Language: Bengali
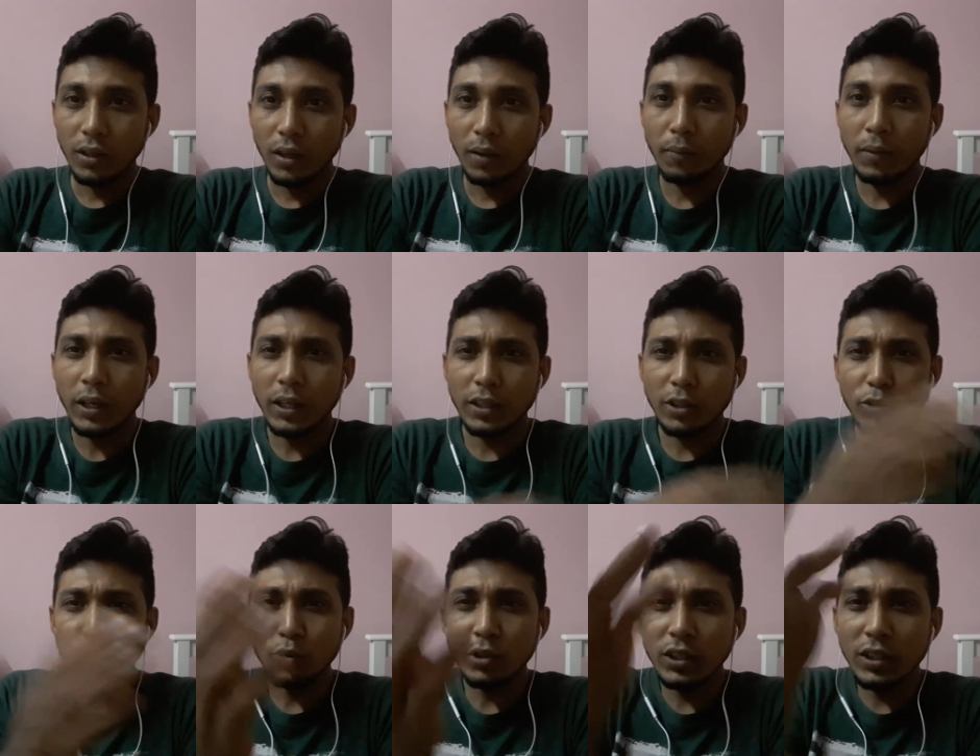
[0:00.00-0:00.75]
এবারে
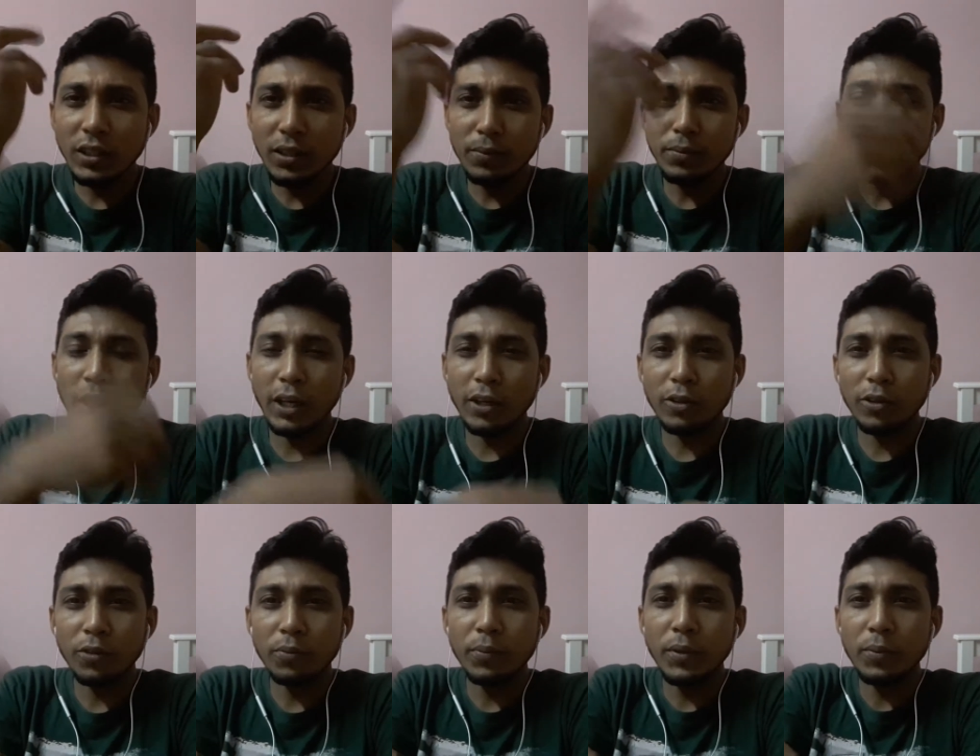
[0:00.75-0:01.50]
তুই কি বিয়ে
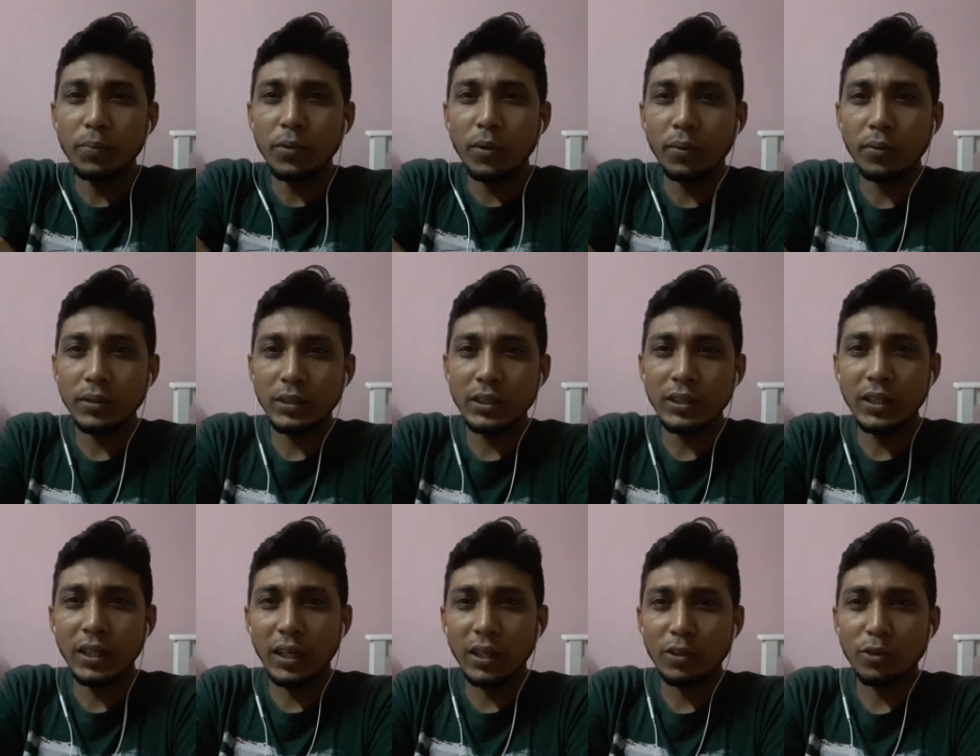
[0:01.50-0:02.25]
করবি
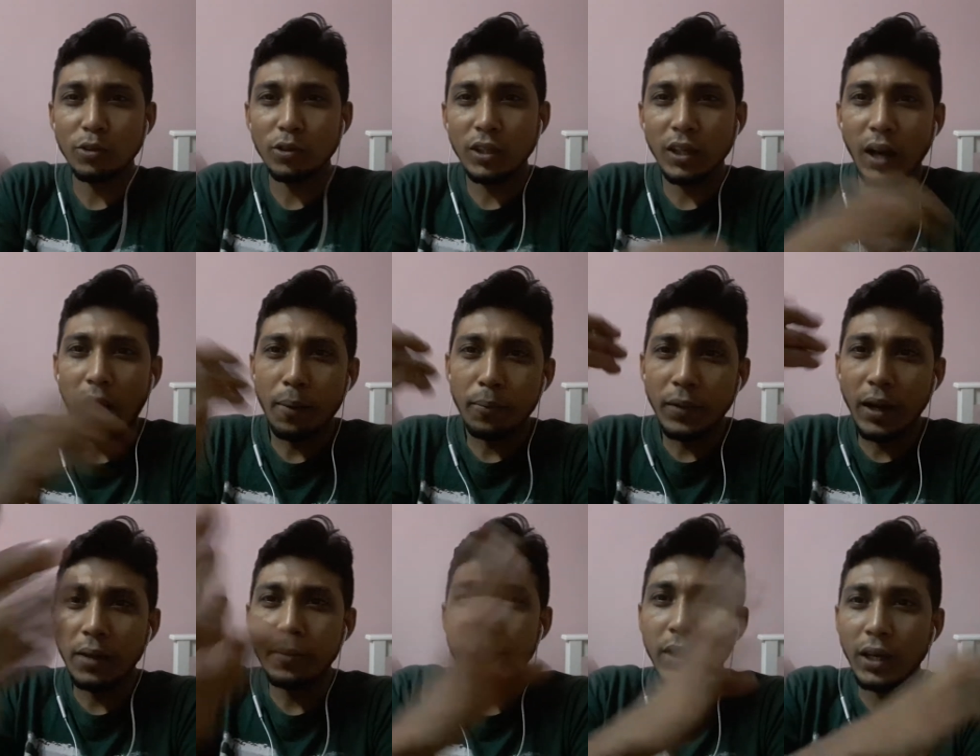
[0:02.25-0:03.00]
প্রবাসীদের তোদের
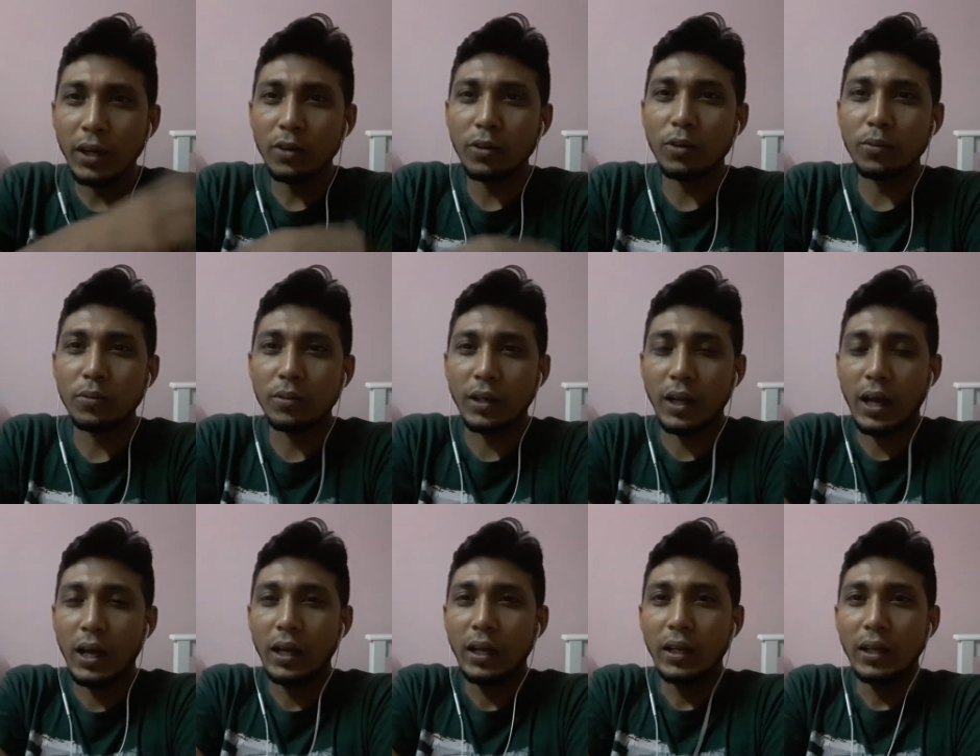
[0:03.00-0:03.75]
আমরাই বিয়ে করব না